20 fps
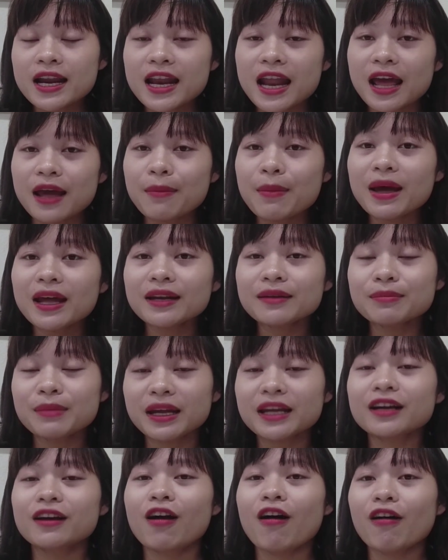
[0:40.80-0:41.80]
để bên
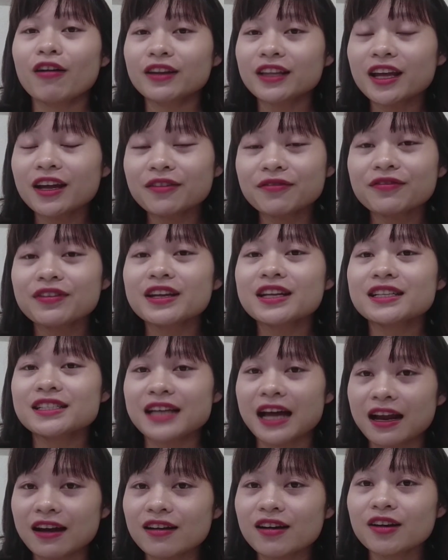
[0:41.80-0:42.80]
mình có nhân viên
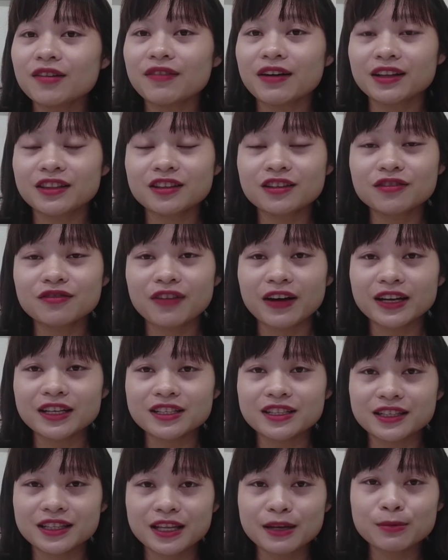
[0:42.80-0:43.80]
trả lời và tư vấn
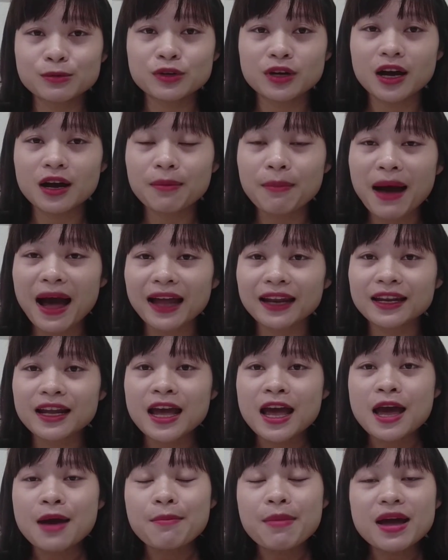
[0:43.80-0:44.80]
trực tiếp cho các bạn.
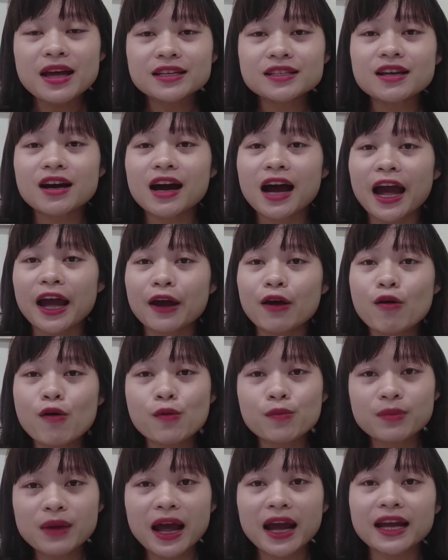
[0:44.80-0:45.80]
Bây giờ ngày
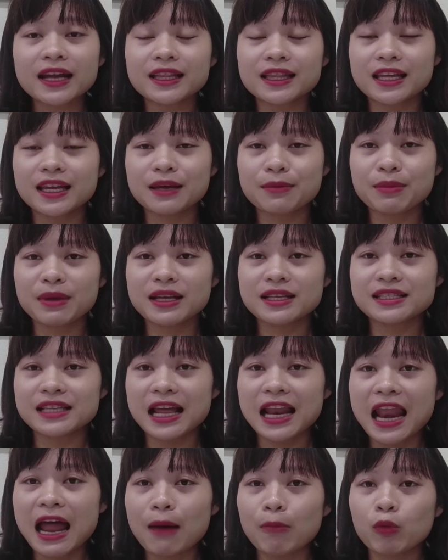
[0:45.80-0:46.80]
hôm nay thì mình
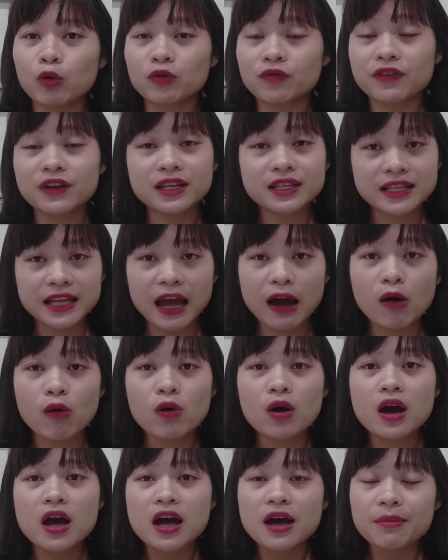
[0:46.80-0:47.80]
sẽ làm một
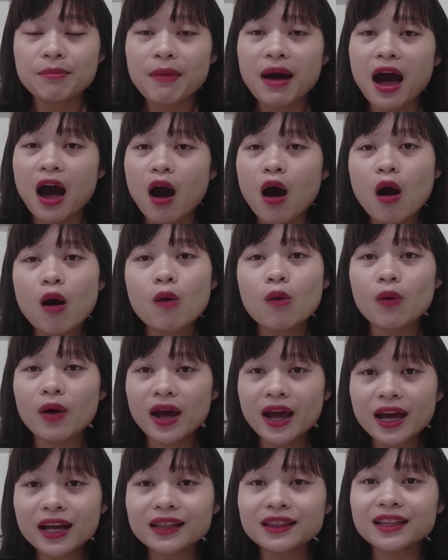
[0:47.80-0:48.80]
video mà hầu
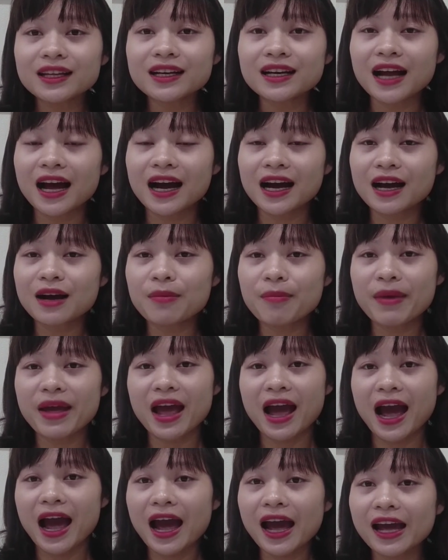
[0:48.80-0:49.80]
hết tất cả các
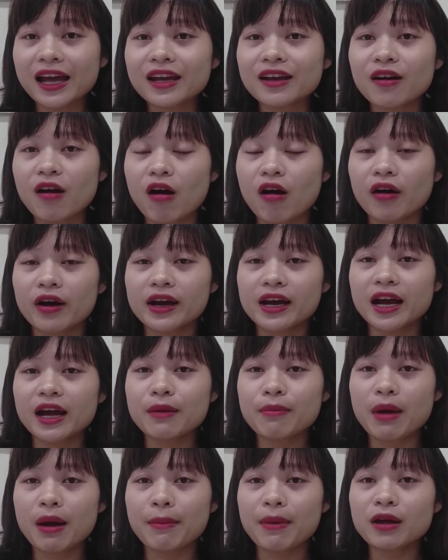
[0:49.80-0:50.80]
mẹ hay hỏi
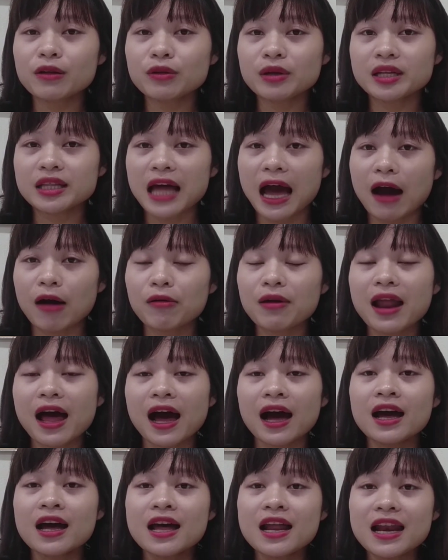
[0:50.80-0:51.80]
kênh Mẹ Bé Thủy Thảo
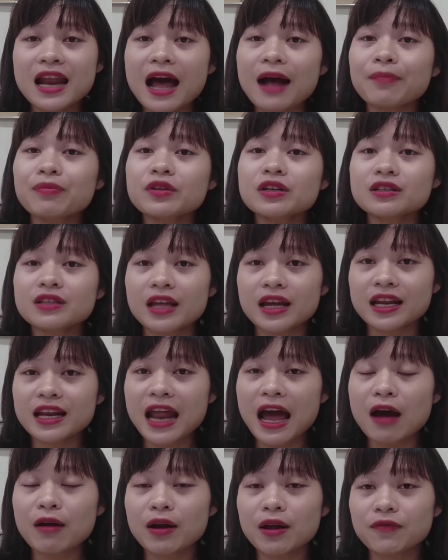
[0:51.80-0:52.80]
là làm như thế
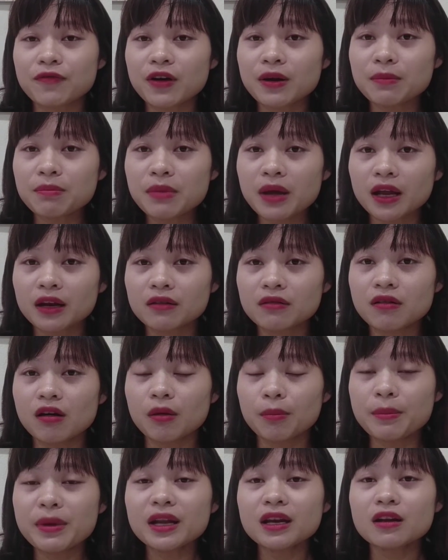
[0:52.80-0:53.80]
nào để phân biệt
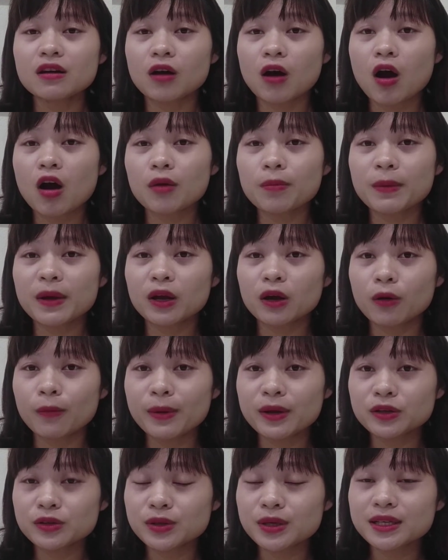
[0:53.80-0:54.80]
được, biết được con mình có
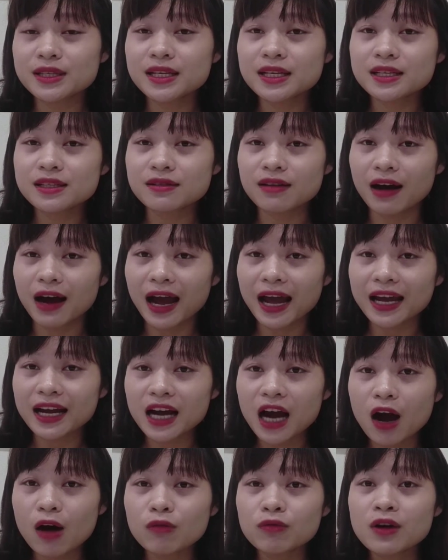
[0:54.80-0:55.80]
bị suy dinh dưỡng hay
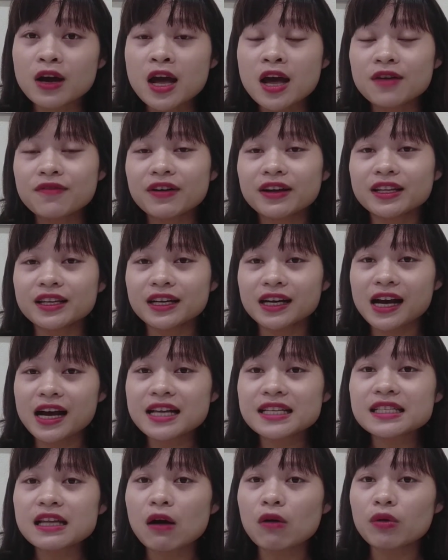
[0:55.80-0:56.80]
không, và những
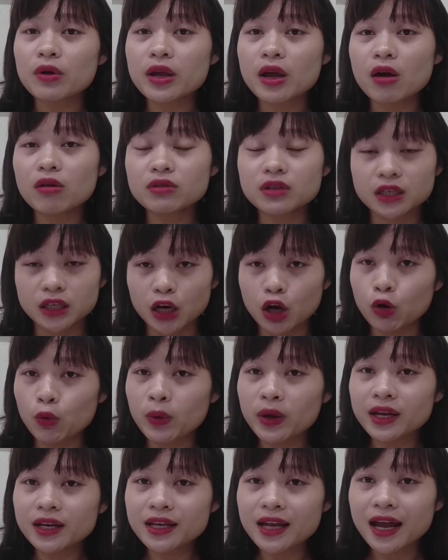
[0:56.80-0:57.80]
cái dấu hiệu, những cái
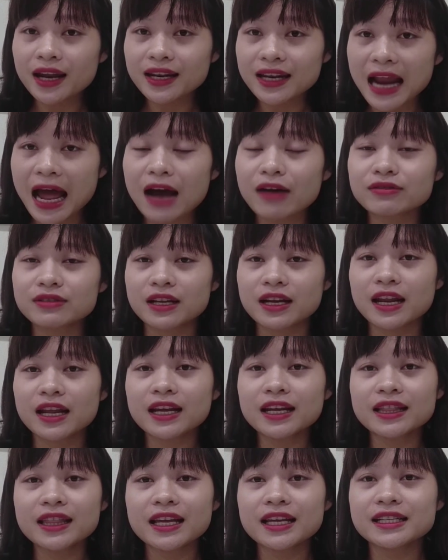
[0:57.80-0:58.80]
nguyên nhân nào dẫn
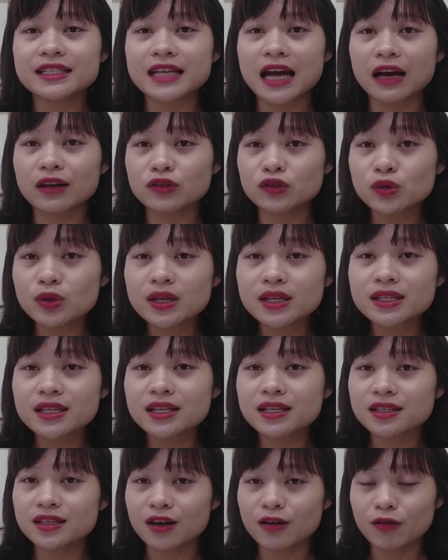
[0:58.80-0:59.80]
đến cái tình trạng suy
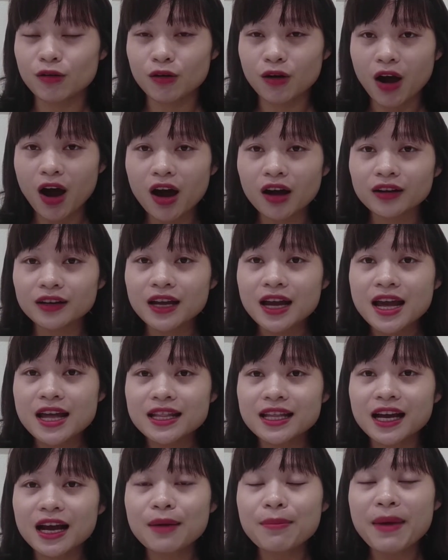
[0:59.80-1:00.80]
dinh dưỡng của con.
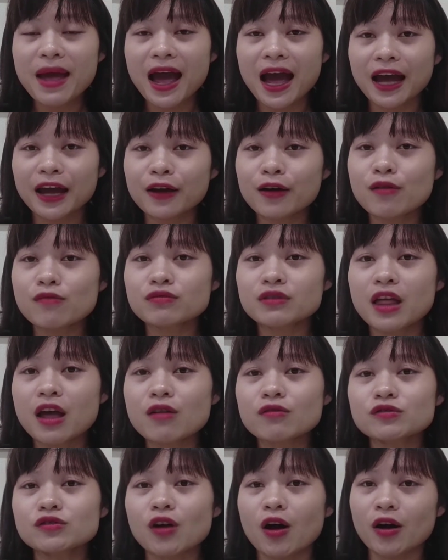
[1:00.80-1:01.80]
Thì các mẹ hãy cùng
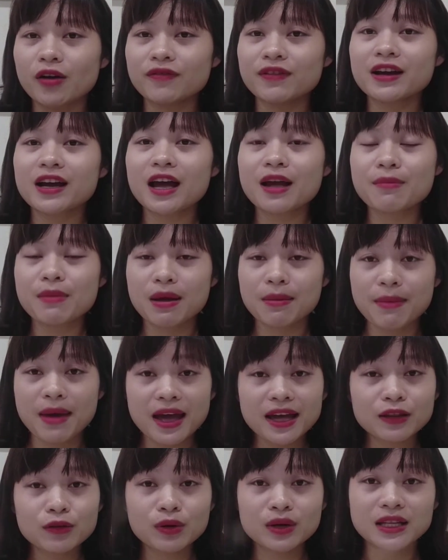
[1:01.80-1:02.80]
theo dõi với kênh Mẹ
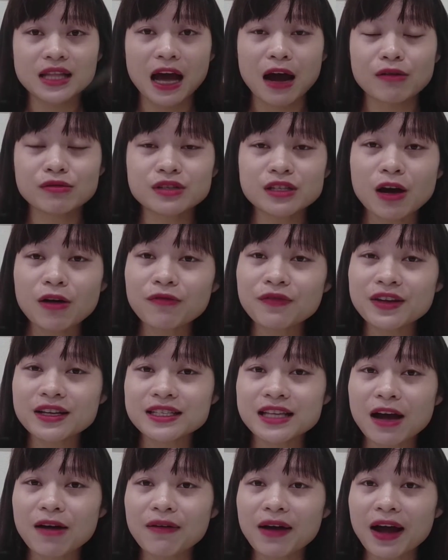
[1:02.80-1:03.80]
Bé Thủy Thảo trong video